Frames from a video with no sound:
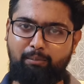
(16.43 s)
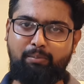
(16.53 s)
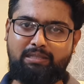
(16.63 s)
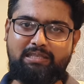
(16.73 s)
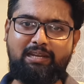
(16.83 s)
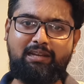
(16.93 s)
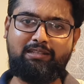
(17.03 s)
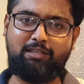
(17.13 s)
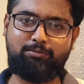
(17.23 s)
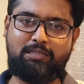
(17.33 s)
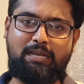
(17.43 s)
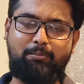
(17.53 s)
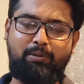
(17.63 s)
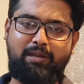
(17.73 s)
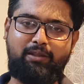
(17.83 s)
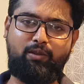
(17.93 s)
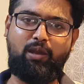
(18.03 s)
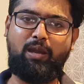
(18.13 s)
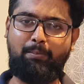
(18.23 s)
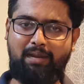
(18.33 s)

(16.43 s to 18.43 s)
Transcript: நம்ம சேனலை சப்ஸ்கிரைப் பண்ணிக்கோங்க